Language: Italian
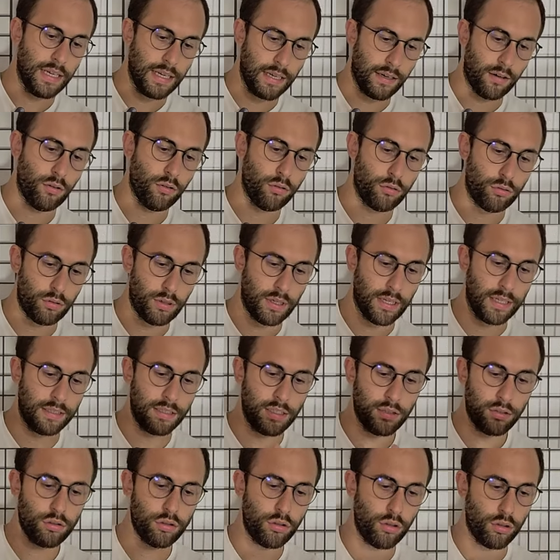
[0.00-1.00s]

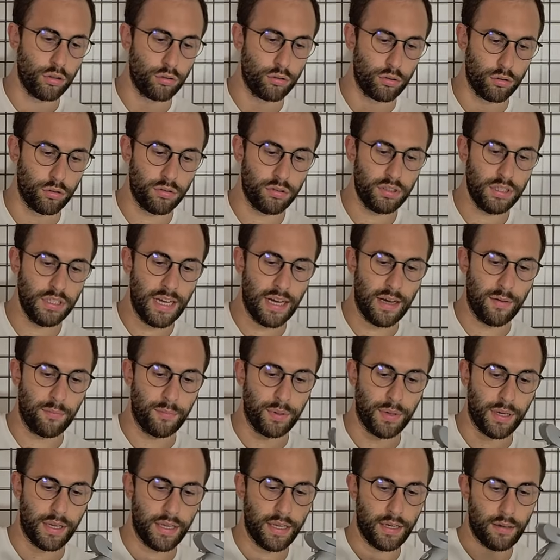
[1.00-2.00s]
arrotolata sotto, si
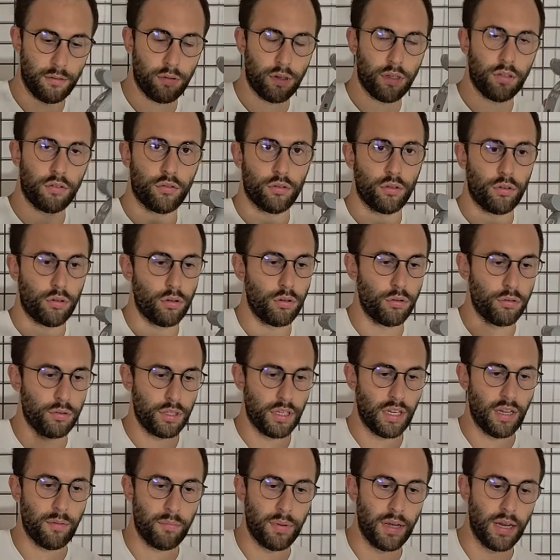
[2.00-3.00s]
apre e questo lo
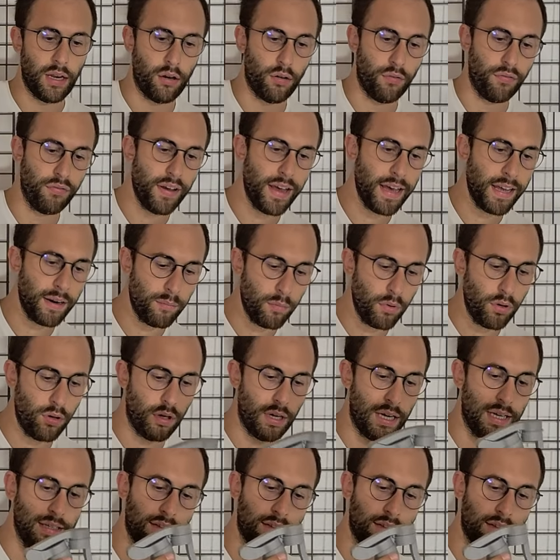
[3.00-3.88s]
tiene bello fermo,